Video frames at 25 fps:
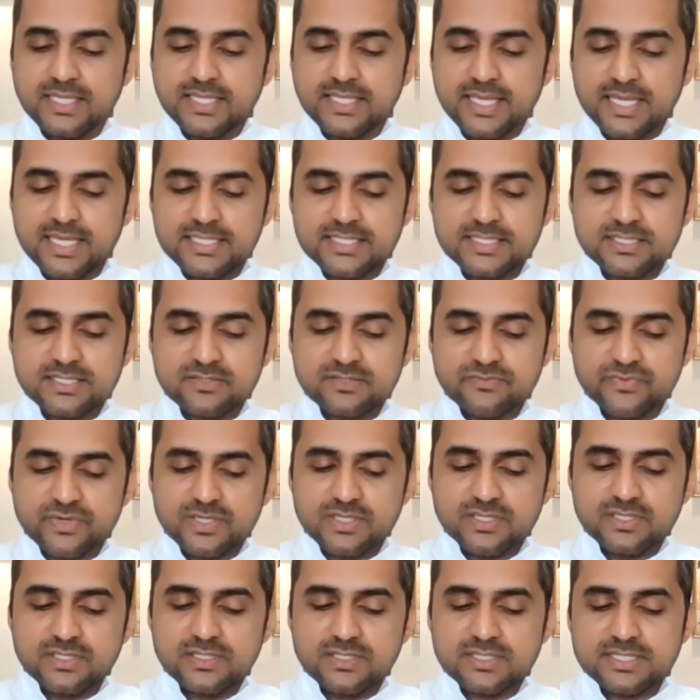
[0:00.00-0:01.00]
ये
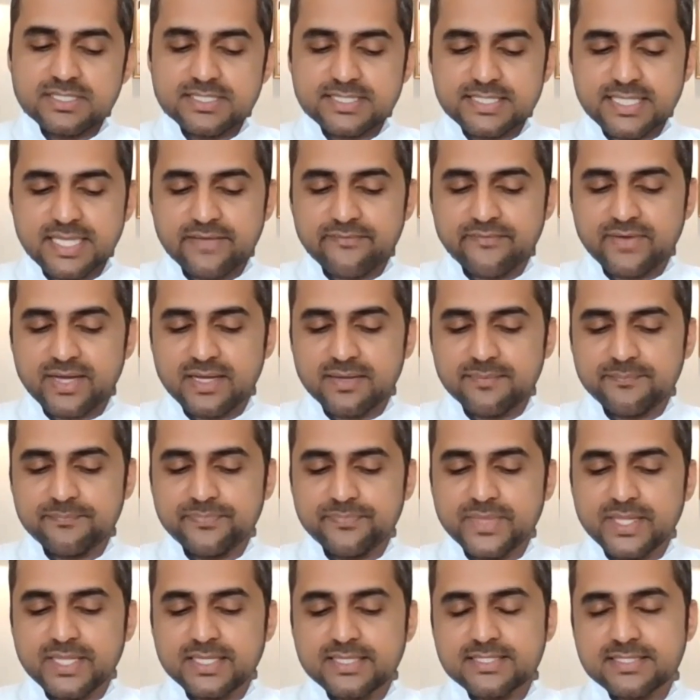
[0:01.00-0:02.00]
स्व सेवा
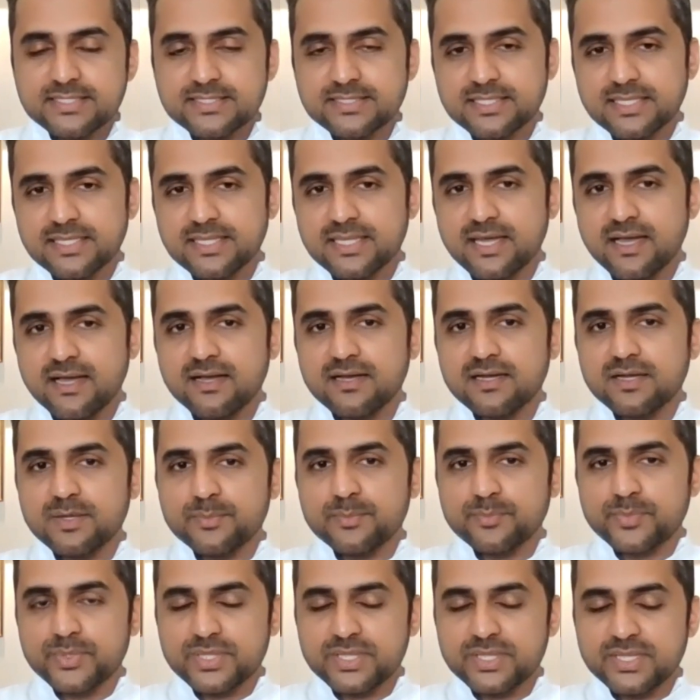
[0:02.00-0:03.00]
सदा
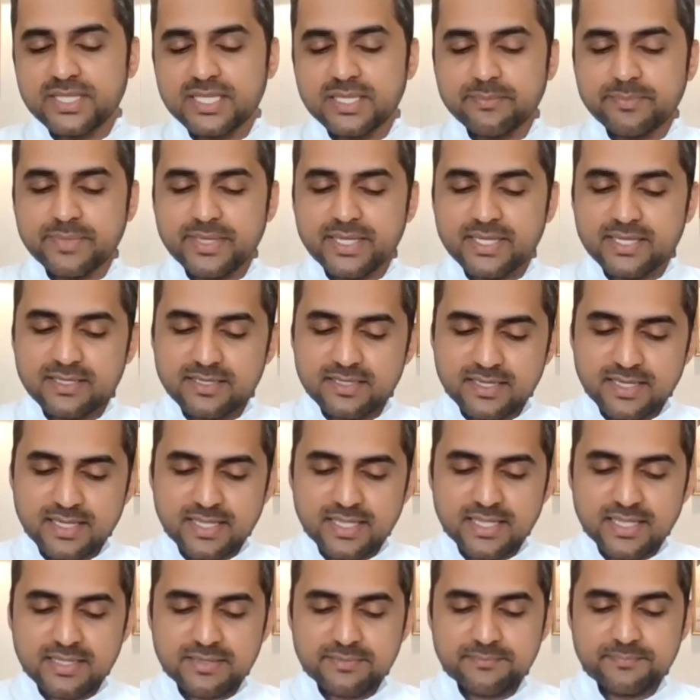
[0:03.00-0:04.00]
बुद्धि में
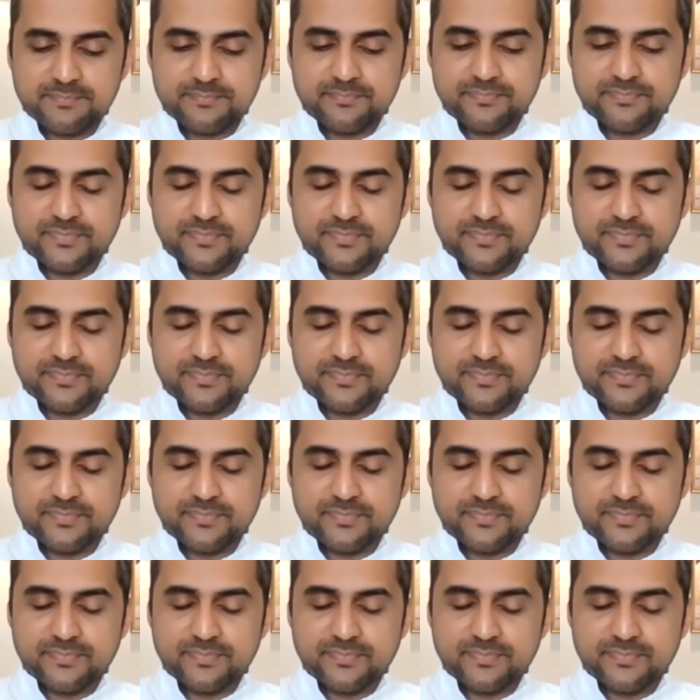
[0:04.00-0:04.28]
रहे